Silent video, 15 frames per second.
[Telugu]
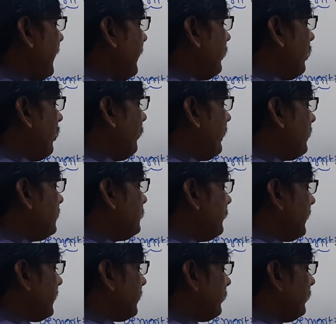అటామిక
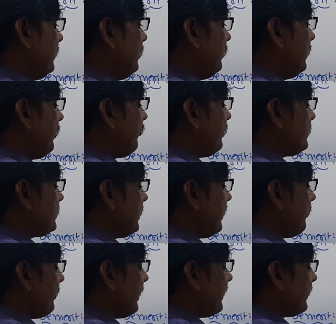స్పెక్ట్రమ్ ఇది ఫస్ట్
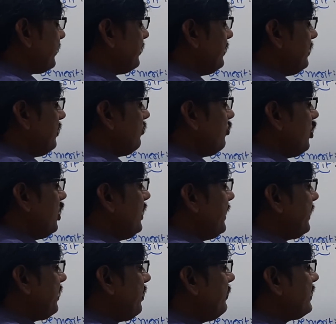డిమెరిట్ పాలీ
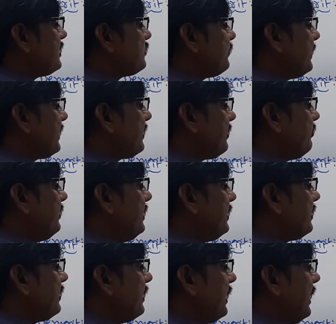అటామిక స్పెక్ట్రమ్ని
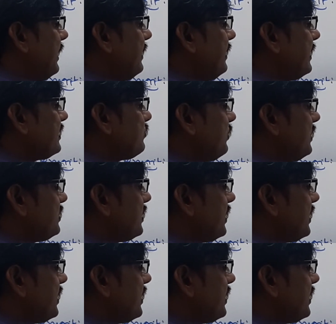ఆయన ఎక్స్ప్లెయిన్